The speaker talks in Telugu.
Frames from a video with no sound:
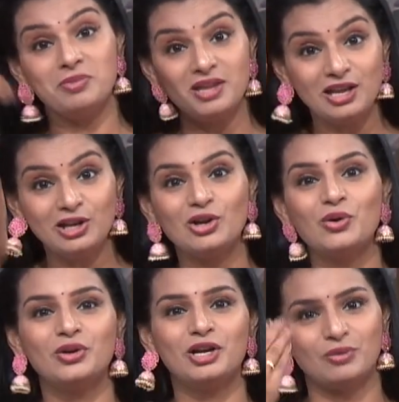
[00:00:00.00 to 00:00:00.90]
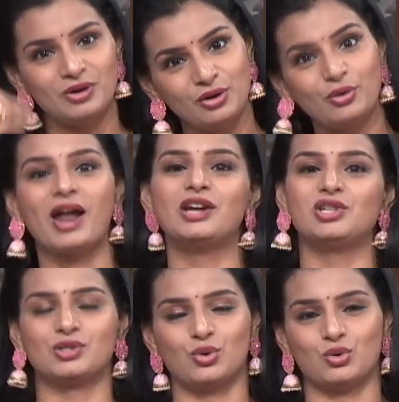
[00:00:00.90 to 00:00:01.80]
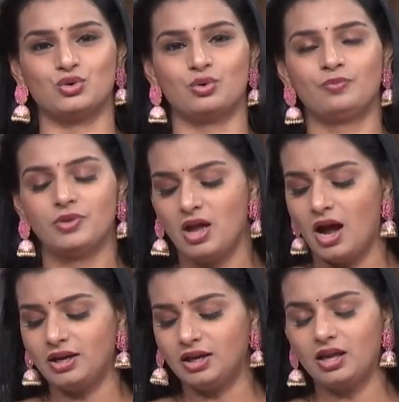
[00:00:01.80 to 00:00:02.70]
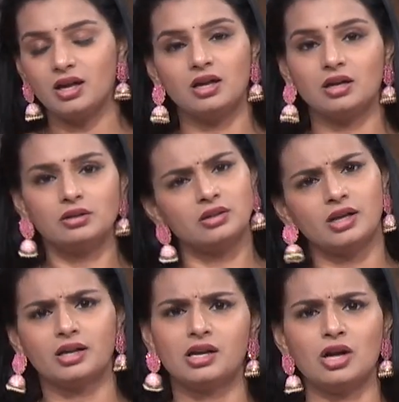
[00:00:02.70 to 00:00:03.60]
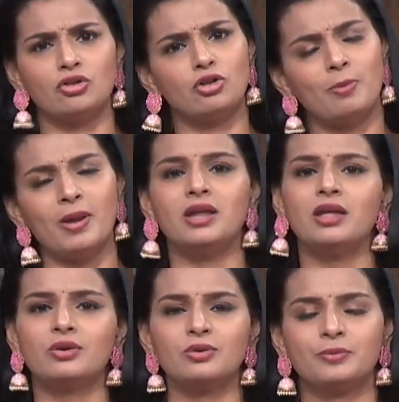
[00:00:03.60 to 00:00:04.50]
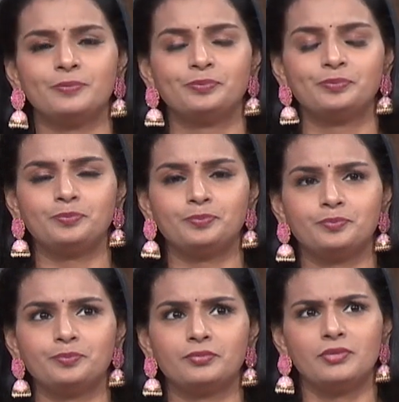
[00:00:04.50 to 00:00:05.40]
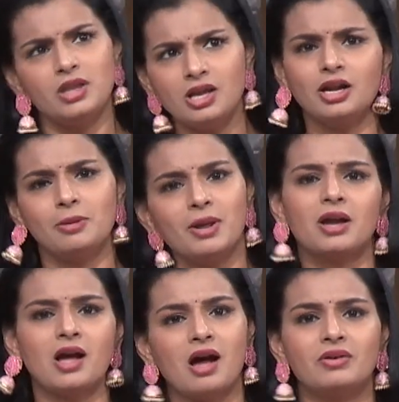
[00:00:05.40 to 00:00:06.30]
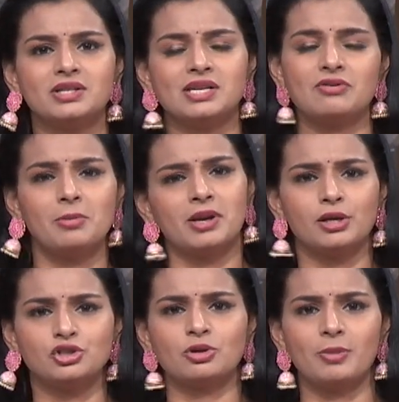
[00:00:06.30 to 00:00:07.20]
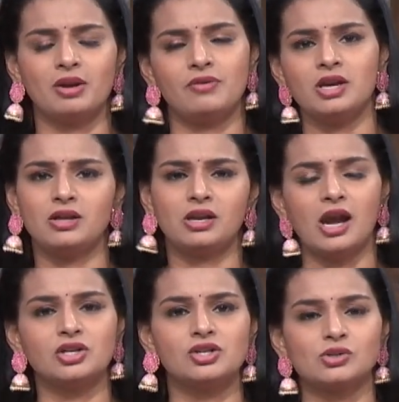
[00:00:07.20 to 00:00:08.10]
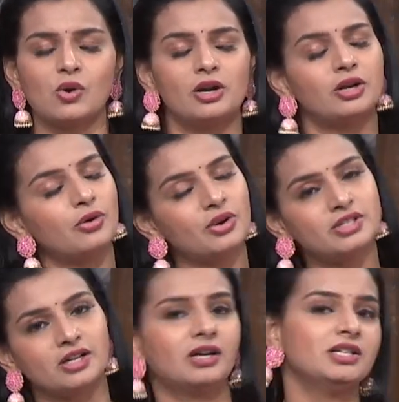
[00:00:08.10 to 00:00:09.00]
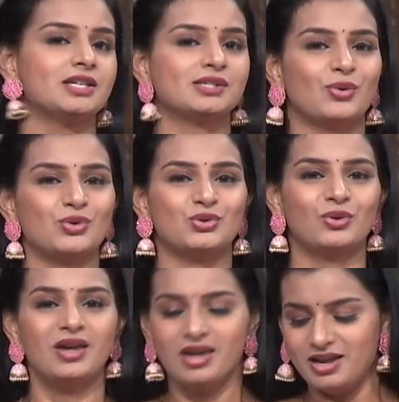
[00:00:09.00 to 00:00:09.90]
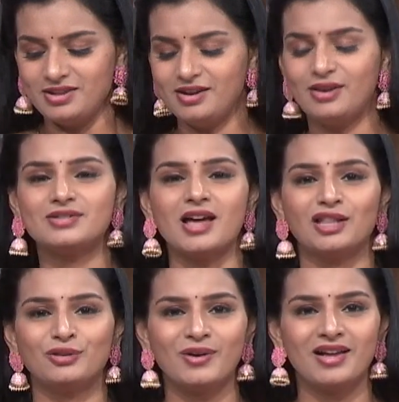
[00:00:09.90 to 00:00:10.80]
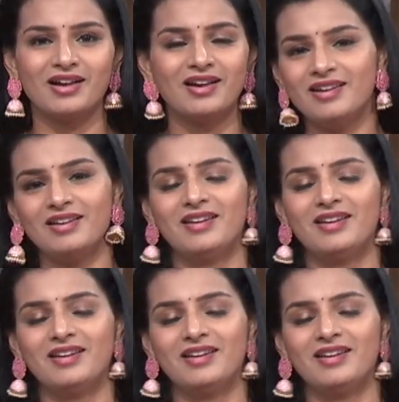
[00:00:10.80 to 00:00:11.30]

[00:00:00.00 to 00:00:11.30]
మీ ఇంట్లో ఉండేటువంటి కూడా యాడ్ చేసుకోవచ్చు అంటే రకరకాలు ఇందులో పనీరు ఇంకంటే మనకు కావాల్సినవి మనకి ఇష్టమైనవి ఇంకేదైనా యాడ్ చేసుకోవాలంటే కూడా చక్కగా చేసుకోవచ్చు ఇది నేను సాత్వికంగా